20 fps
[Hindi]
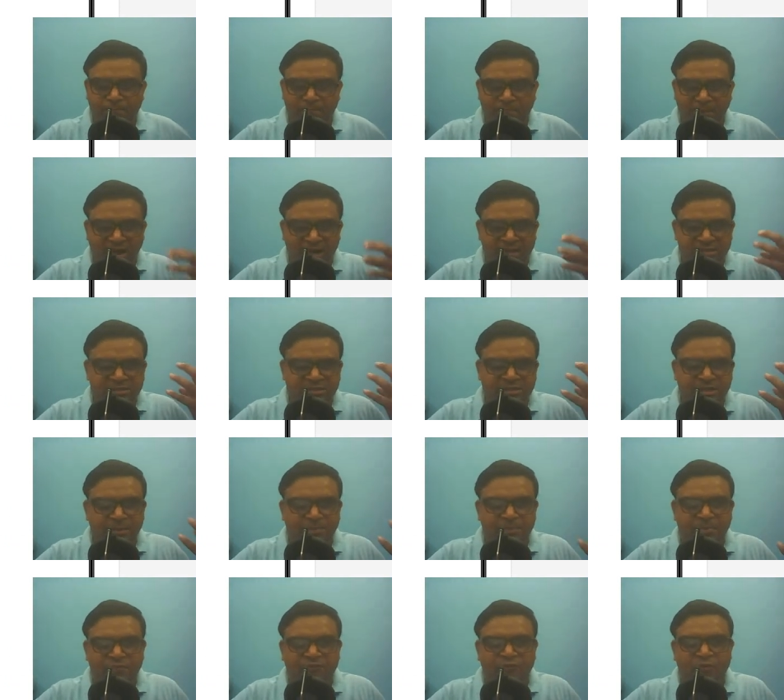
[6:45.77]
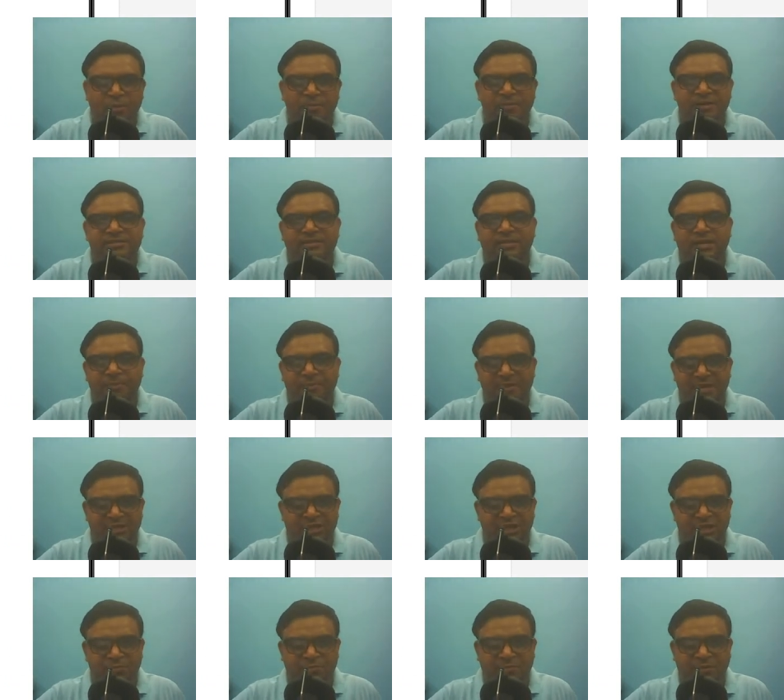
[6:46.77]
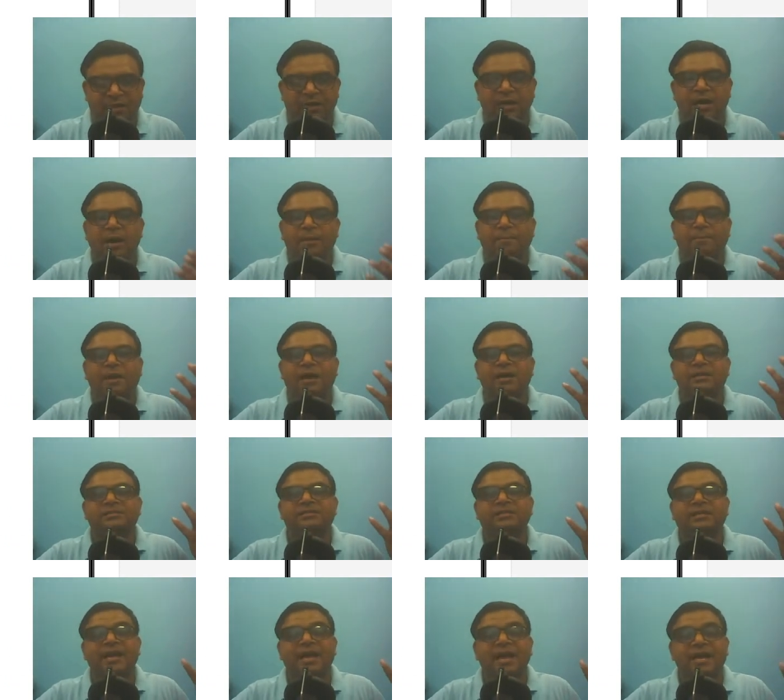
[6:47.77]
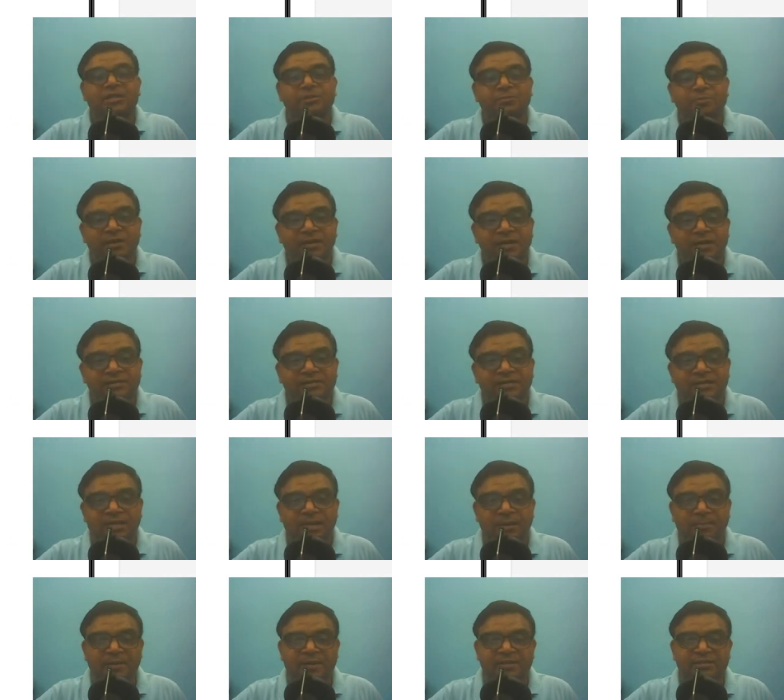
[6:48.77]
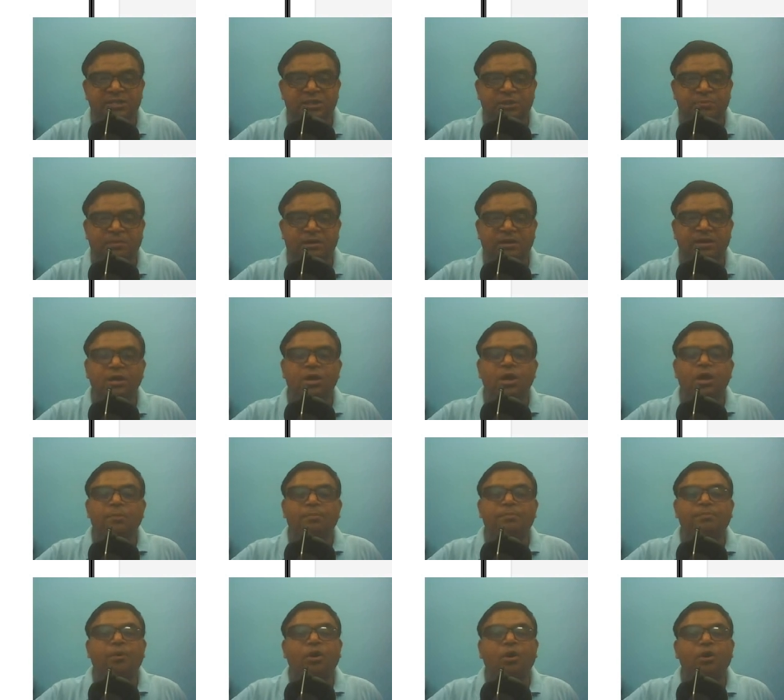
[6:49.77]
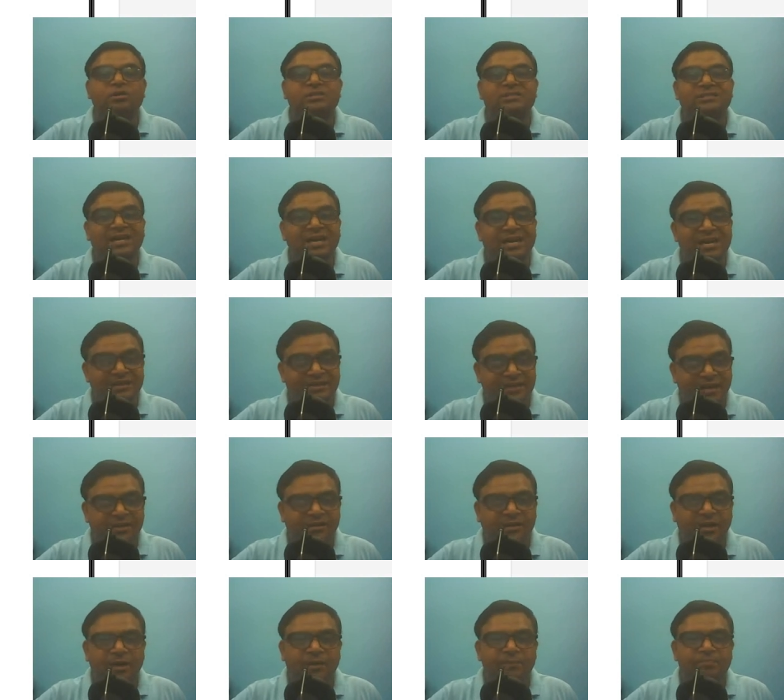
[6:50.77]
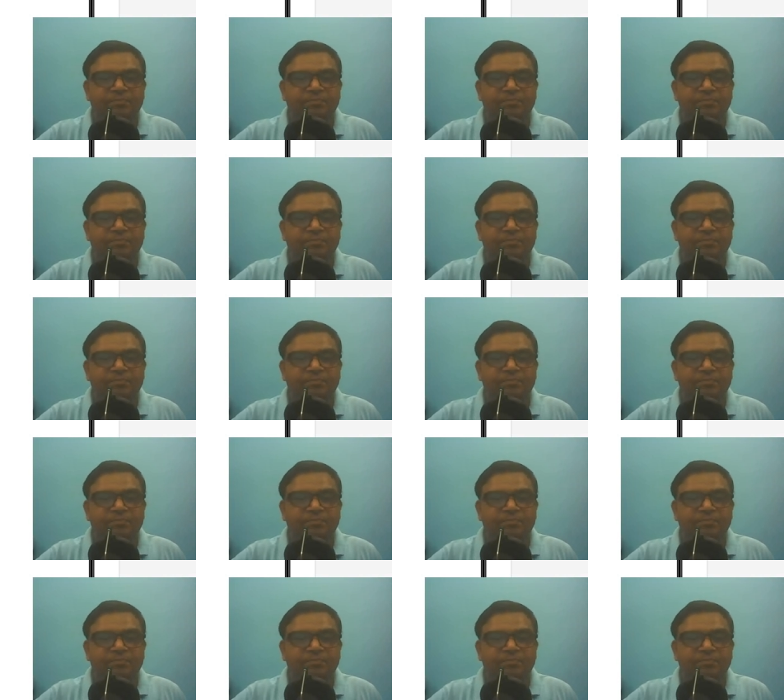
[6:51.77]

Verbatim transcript: पास्ट के परफॉर्मेंस के बेसिस पर पास्ट के एक्सपीरियंस के बेसिस पर बहुत सारा डेटा